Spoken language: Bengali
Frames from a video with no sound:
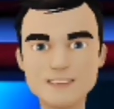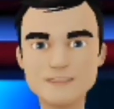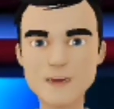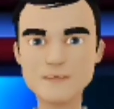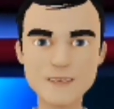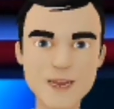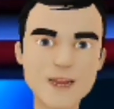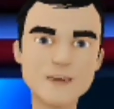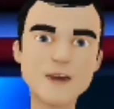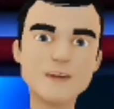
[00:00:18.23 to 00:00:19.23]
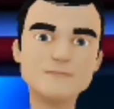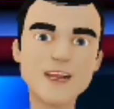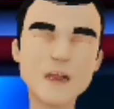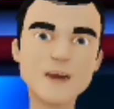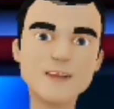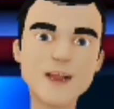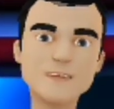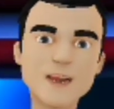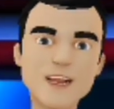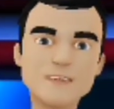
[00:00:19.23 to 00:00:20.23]
হুগো ভোমস প্লে অফসে কি
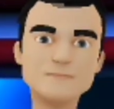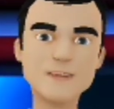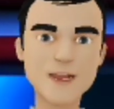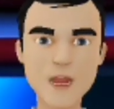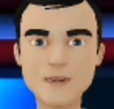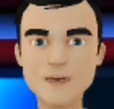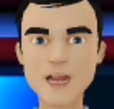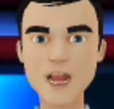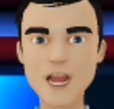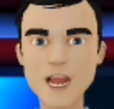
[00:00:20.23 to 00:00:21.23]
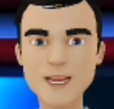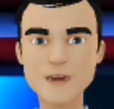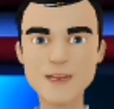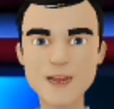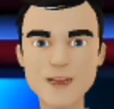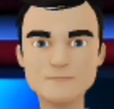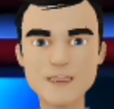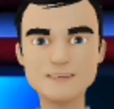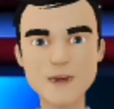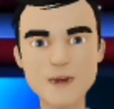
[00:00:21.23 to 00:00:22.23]
খেলতে পারবে এটিকে মোহনবাগান দলের হয়ে
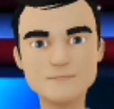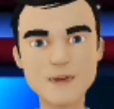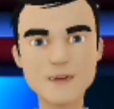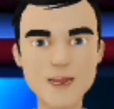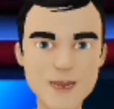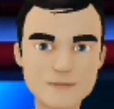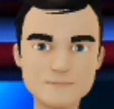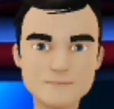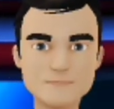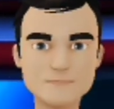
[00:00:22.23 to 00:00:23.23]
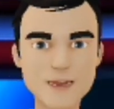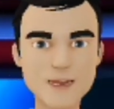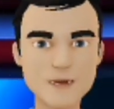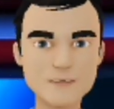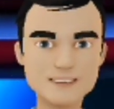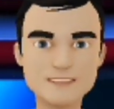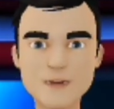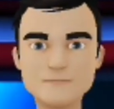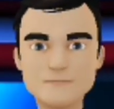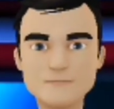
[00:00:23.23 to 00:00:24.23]
এটা নিয়ে একটা সংশয় তোমাদের মনে রয়েছে
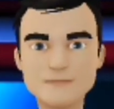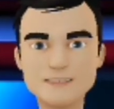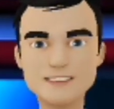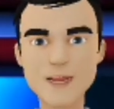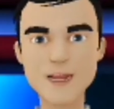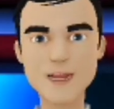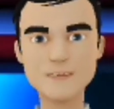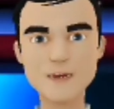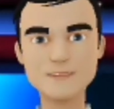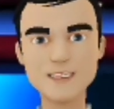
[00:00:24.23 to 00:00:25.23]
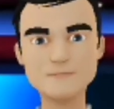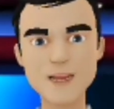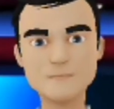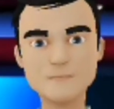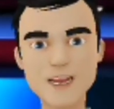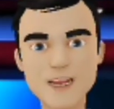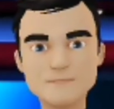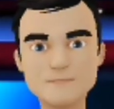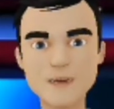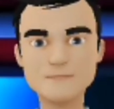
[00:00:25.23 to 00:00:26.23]
আর এটা নিয়েই তোমরা প্রশ্ন করেছো
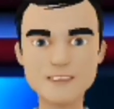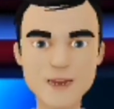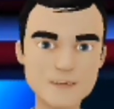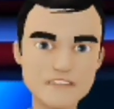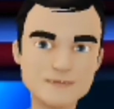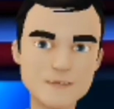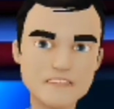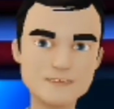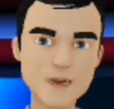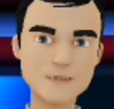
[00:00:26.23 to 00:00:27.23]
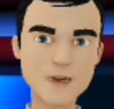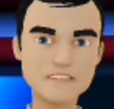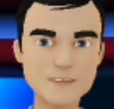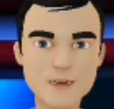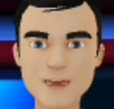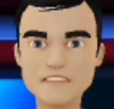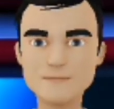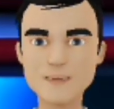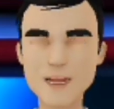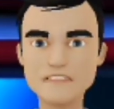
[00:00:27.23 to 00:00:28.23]
তো তোমাদেরকে বলে দিই লাস্ট একটি
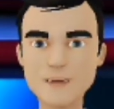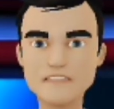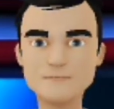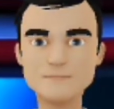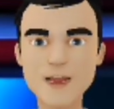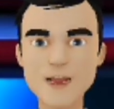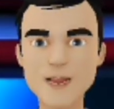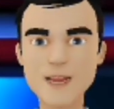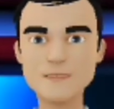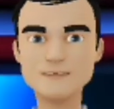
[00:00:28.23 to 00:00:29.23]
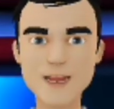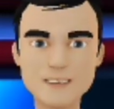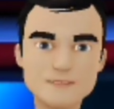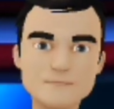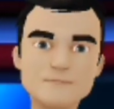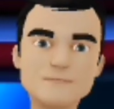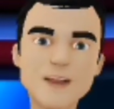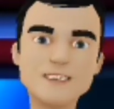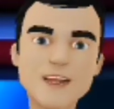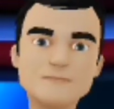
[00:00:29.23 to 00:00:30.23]
ভিডিওতে আমি বলেছিলাম যে হুগো হোমস
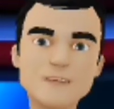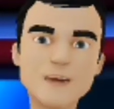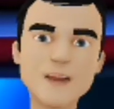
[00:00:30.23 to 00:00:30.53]
কিন্তু